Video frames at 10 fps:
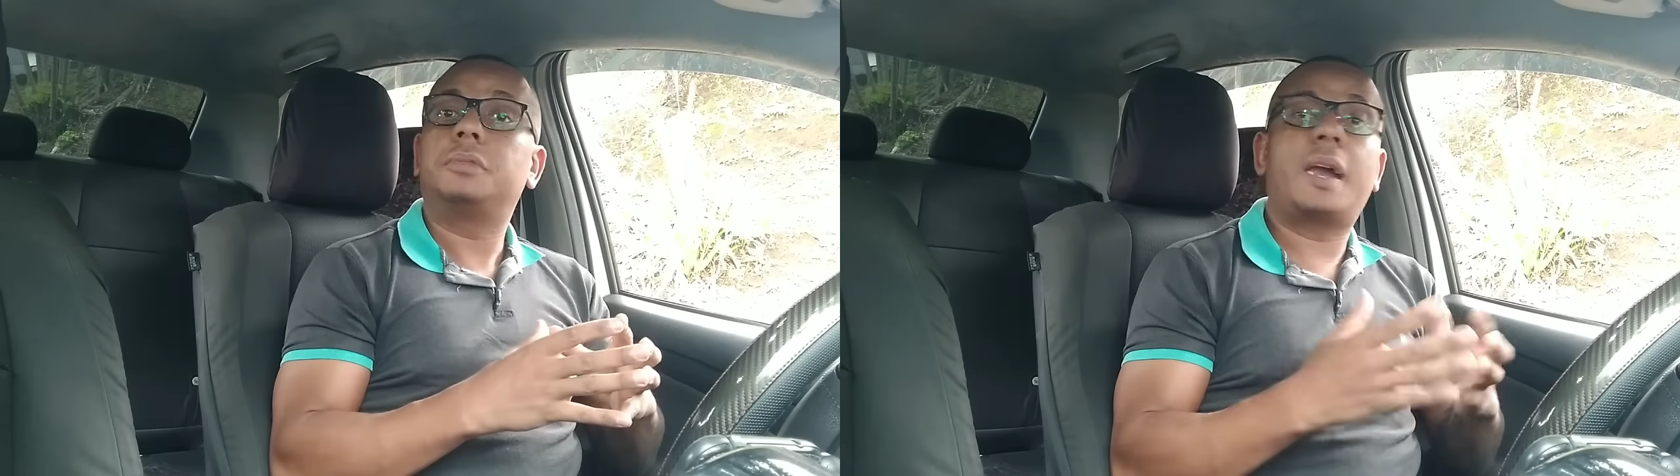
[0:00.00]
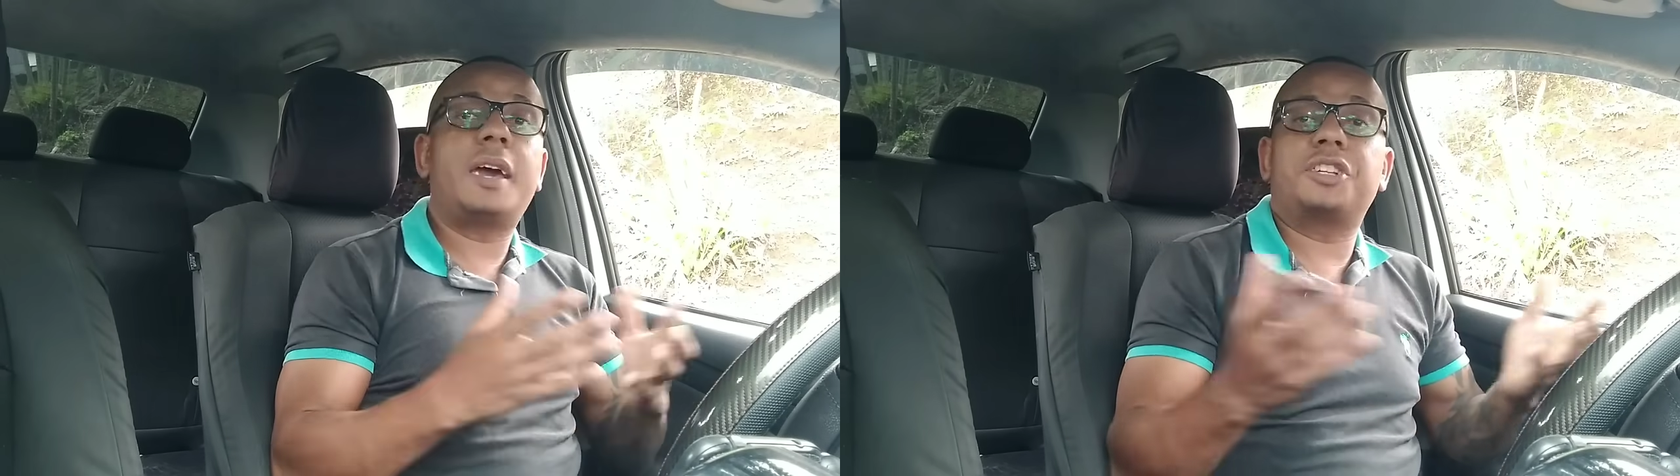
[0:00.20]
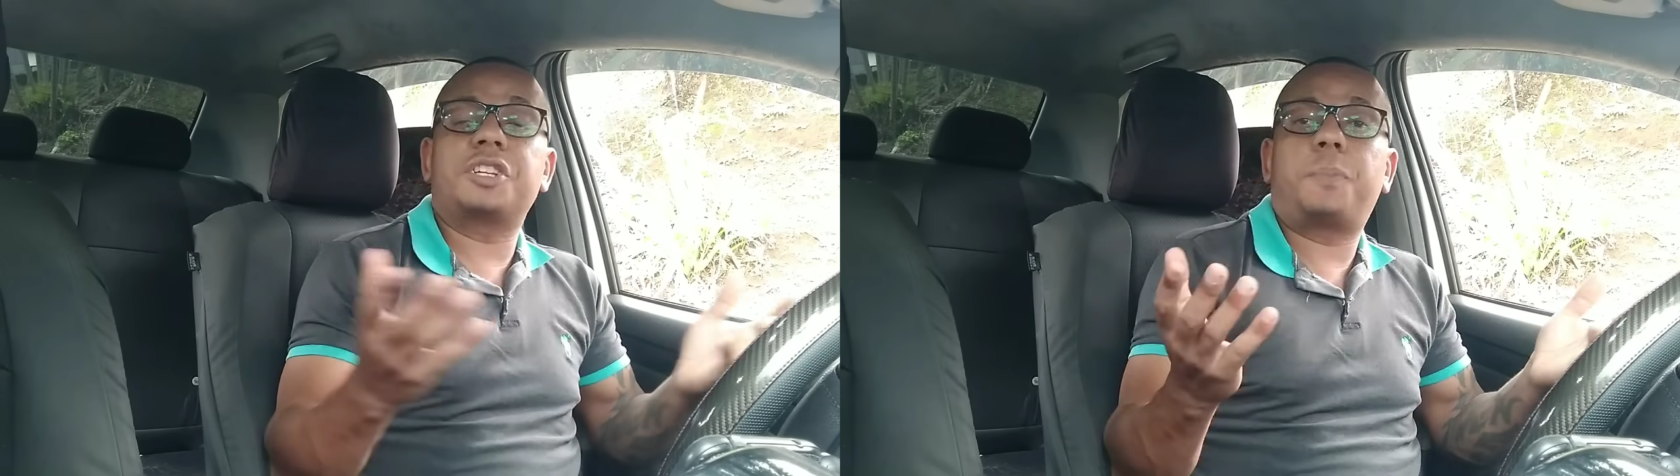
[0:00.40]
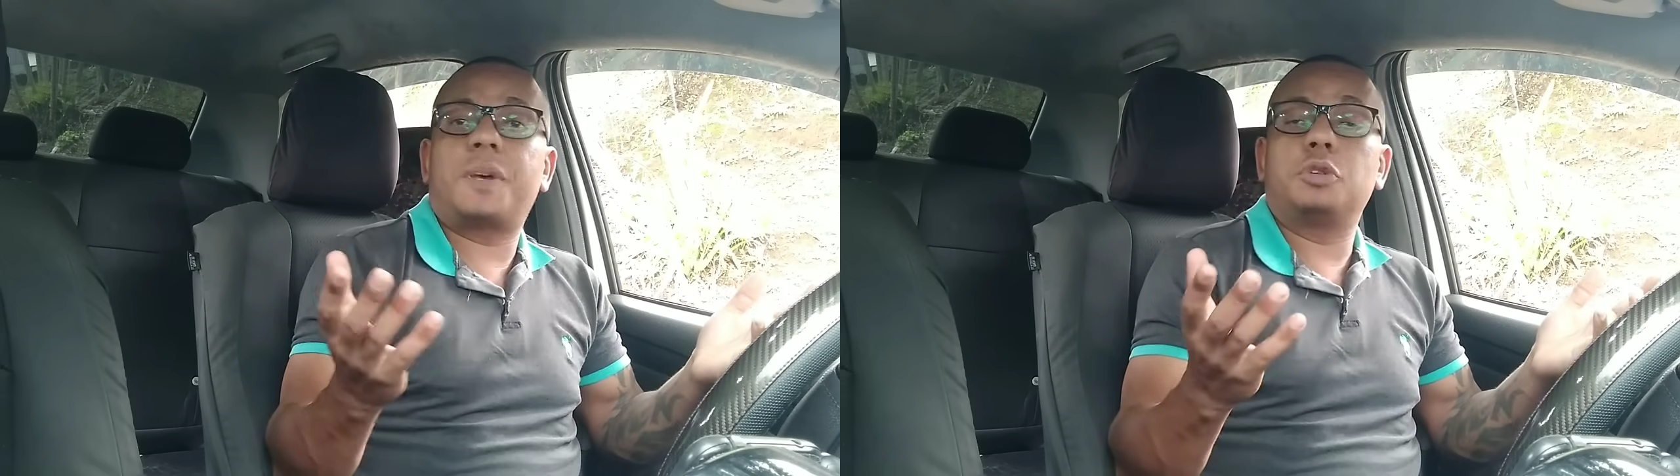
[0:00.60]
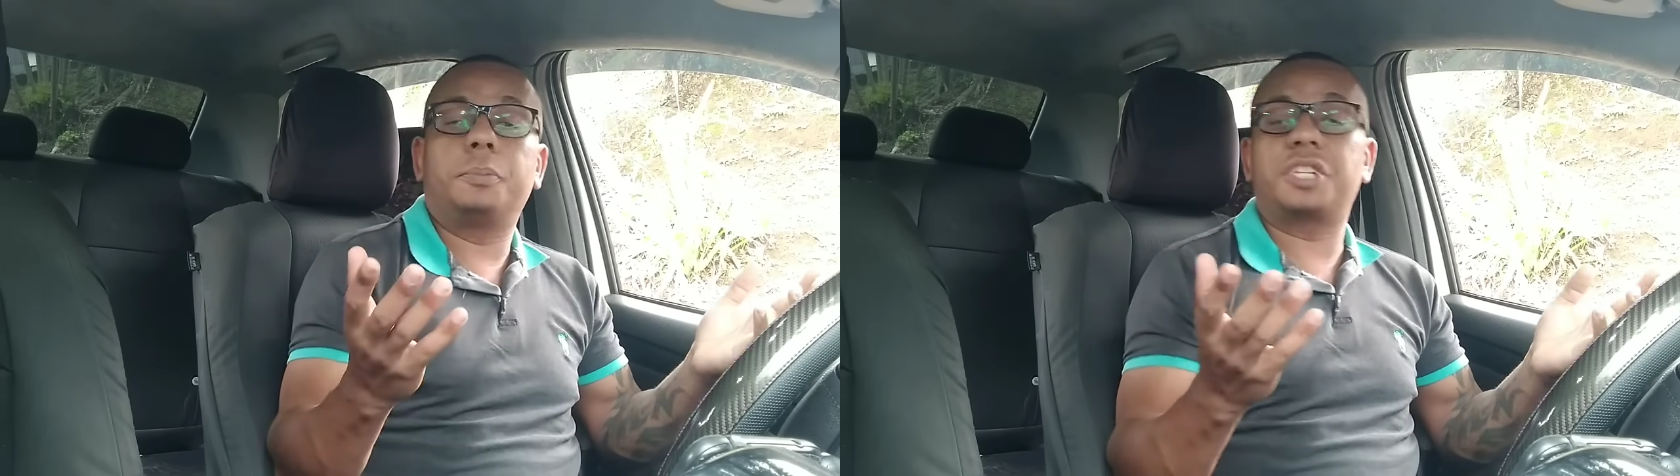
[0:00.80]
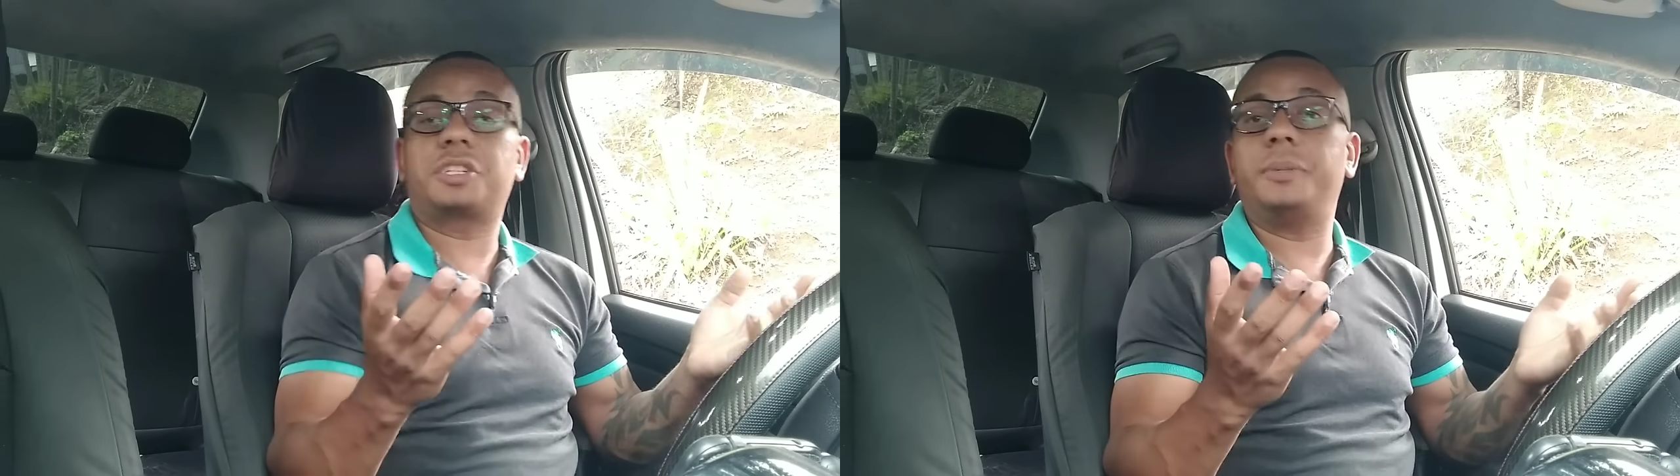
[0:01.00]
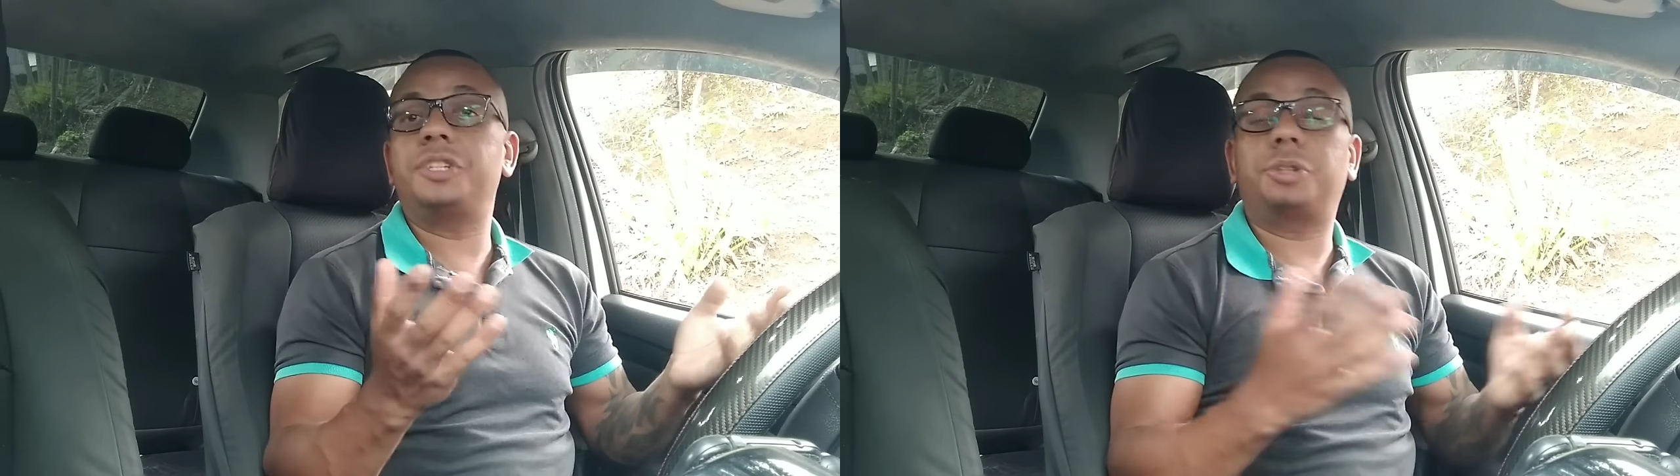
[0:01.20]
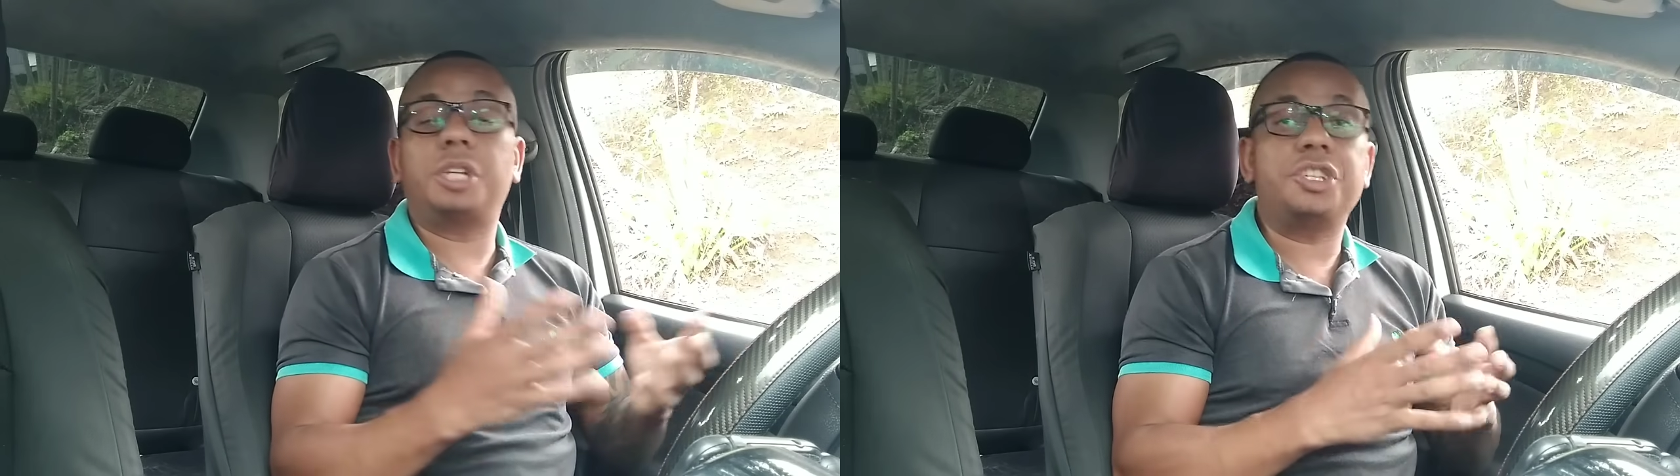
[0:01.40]
Cara, já se passou
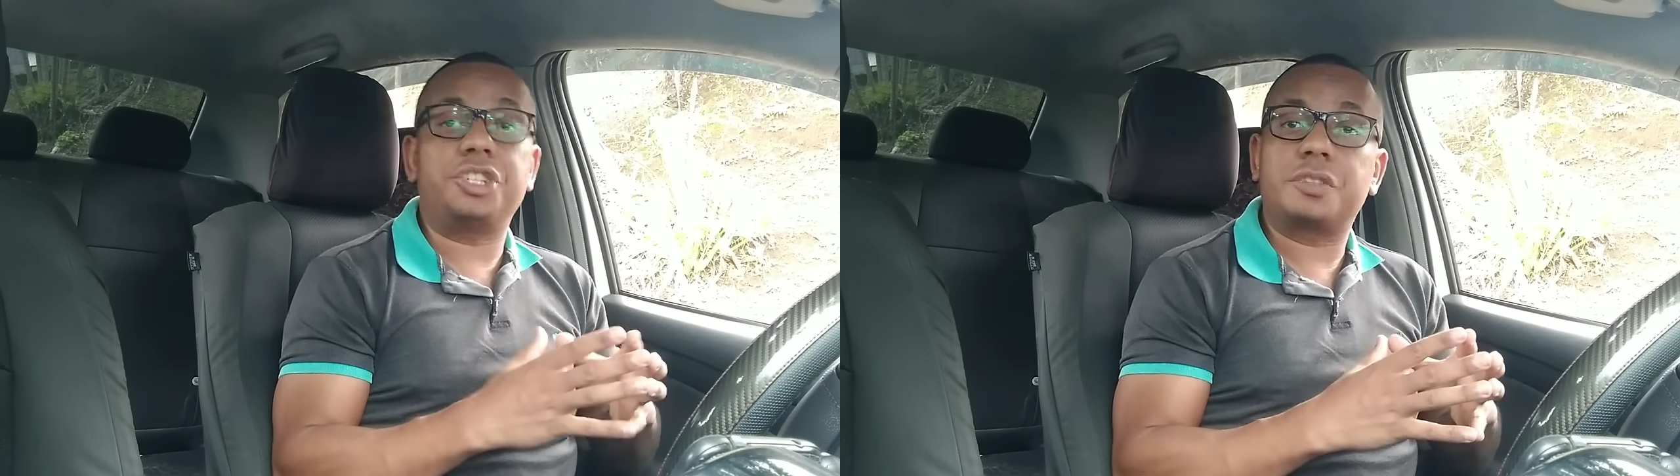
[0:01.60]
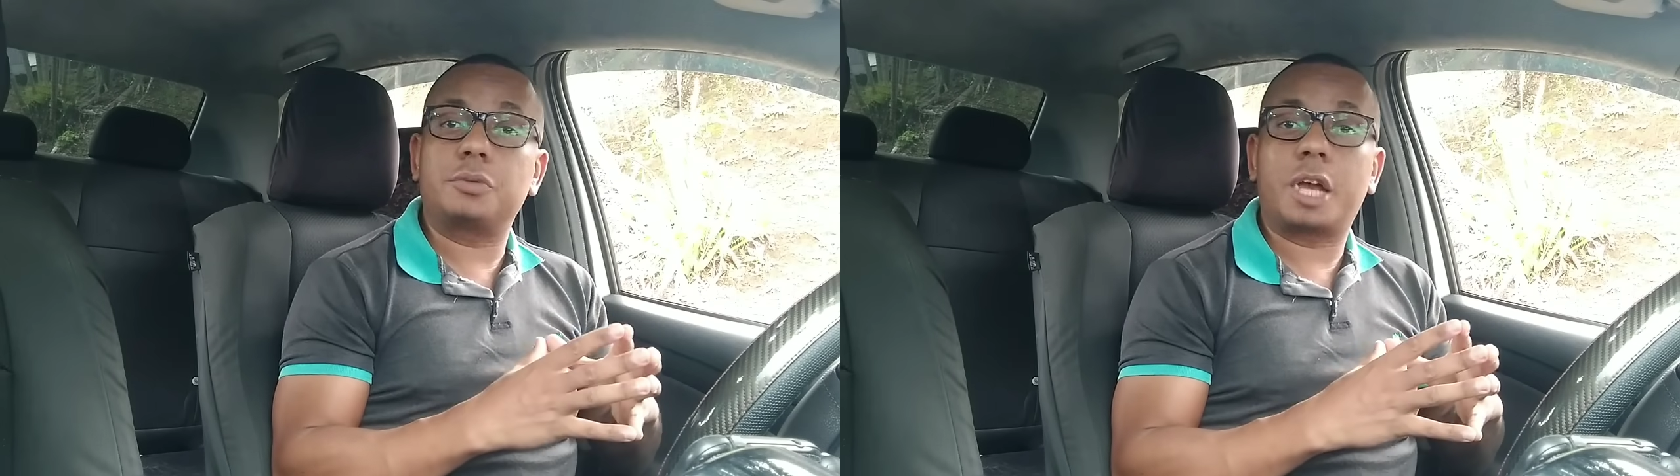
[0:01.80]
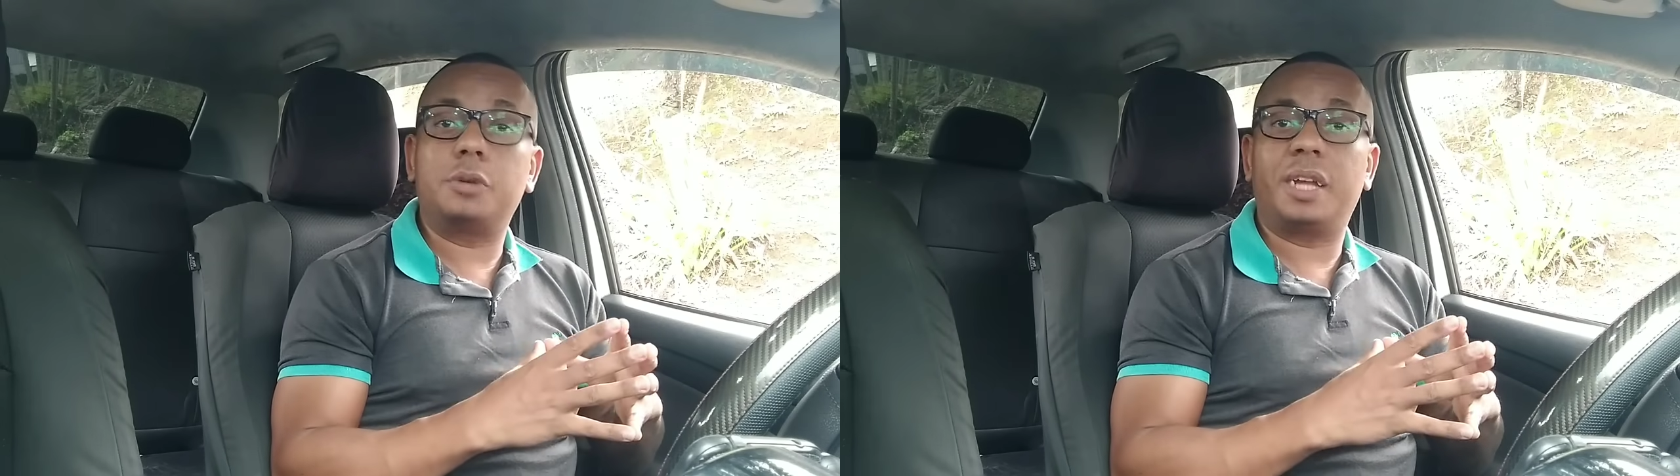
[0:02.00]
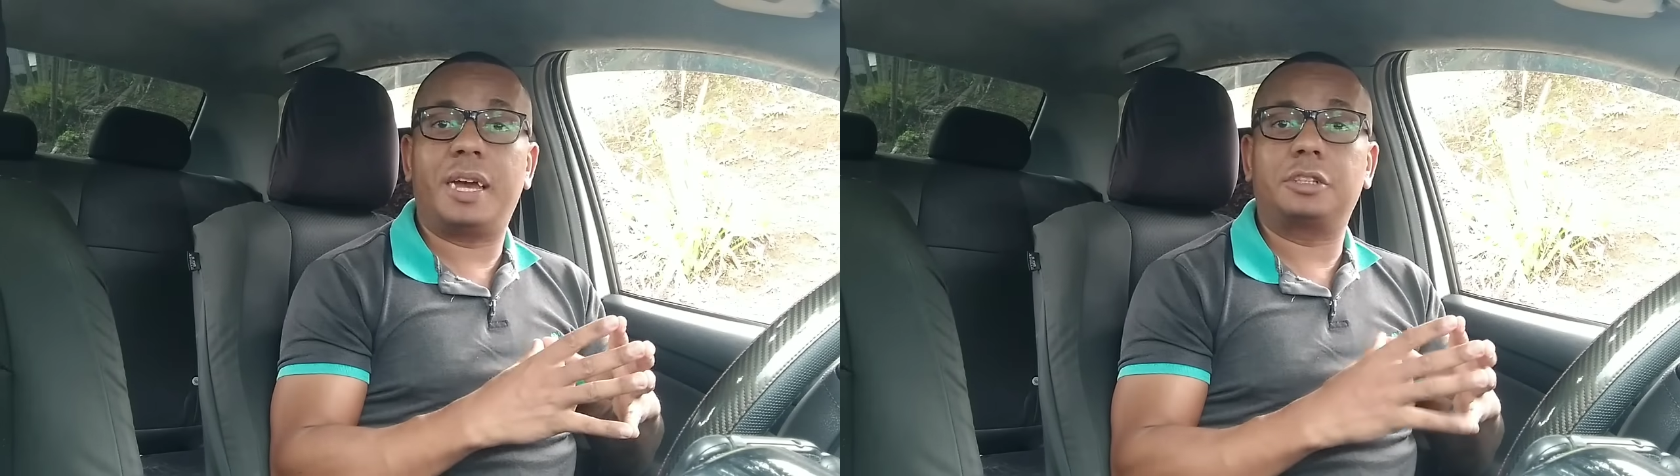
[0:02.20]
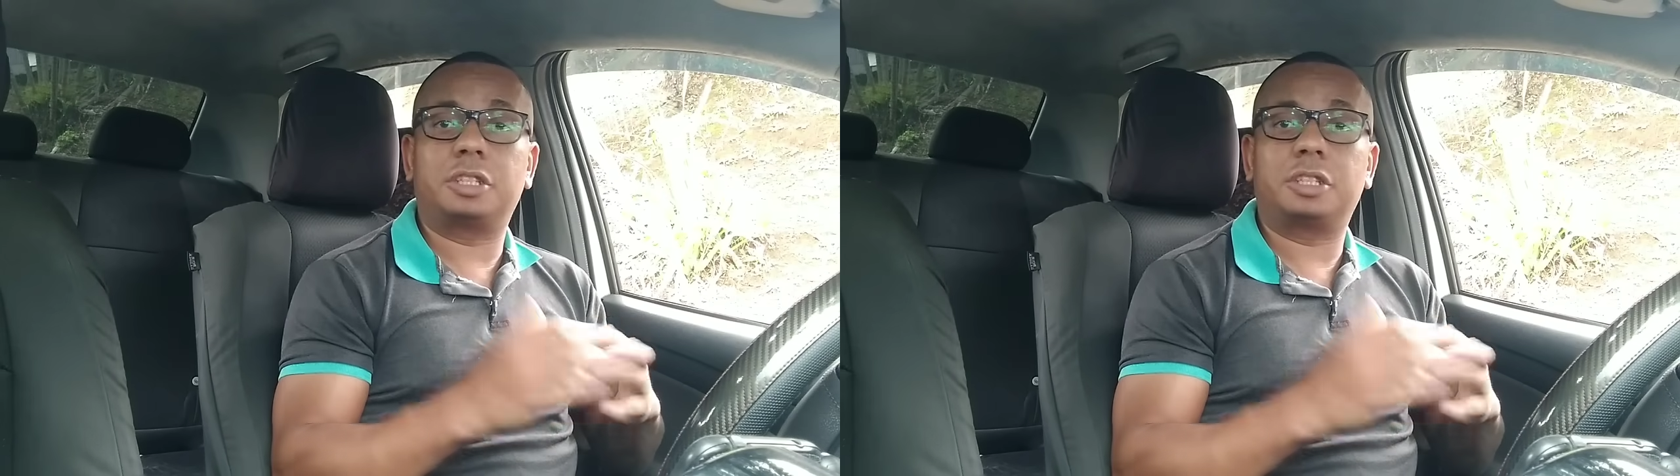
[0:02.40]
praticamente três dias e não caiu nada.